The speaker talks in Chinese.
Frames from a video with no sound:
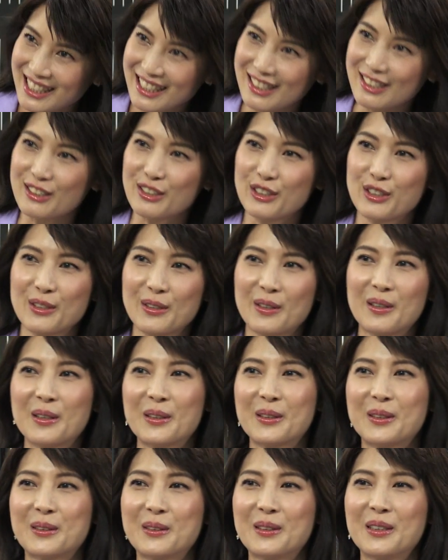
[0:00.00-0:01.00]
戏的时
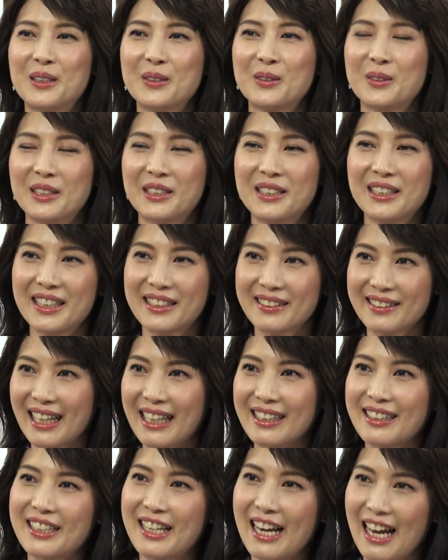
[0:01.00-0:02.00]
候，觉得很
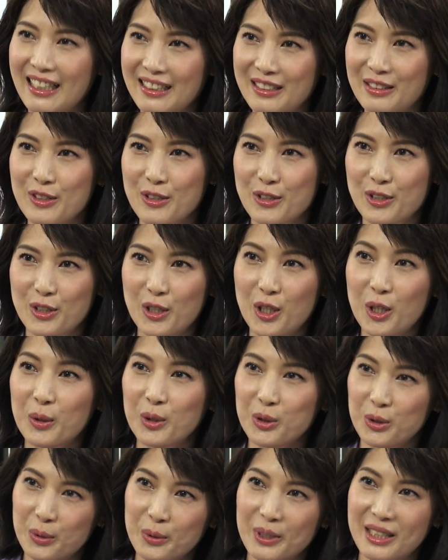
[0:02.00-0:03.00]
大的压力的时候，
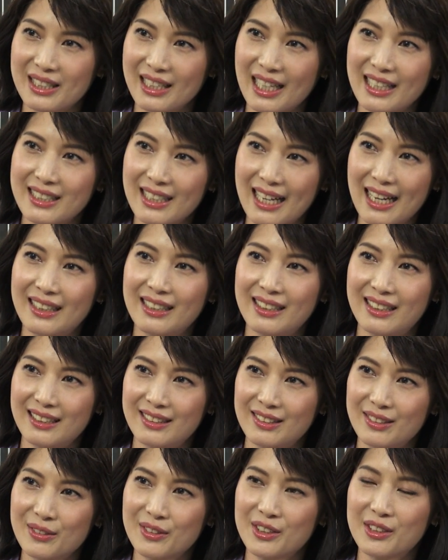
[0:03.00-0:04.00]
我就会在家
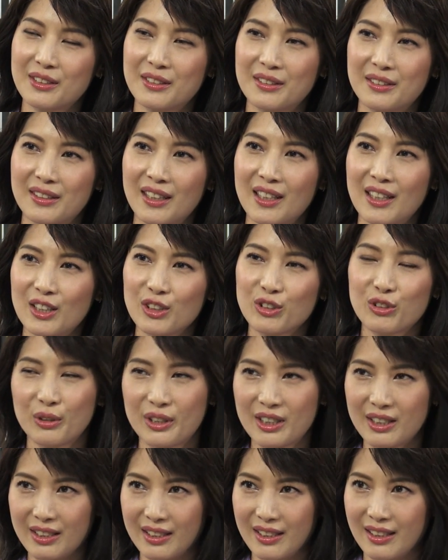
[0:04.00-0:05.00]
里就是做
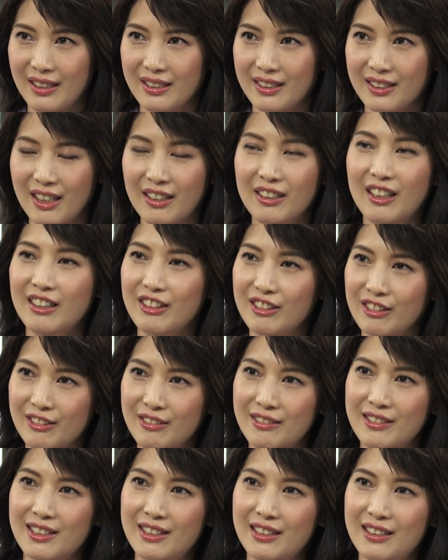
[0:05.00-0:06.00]
一些小样的
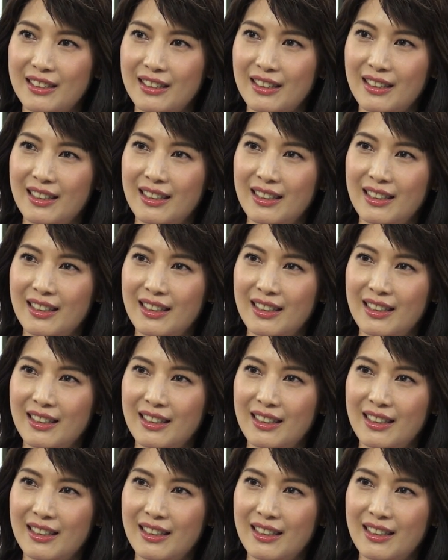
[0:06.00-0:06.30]
东西，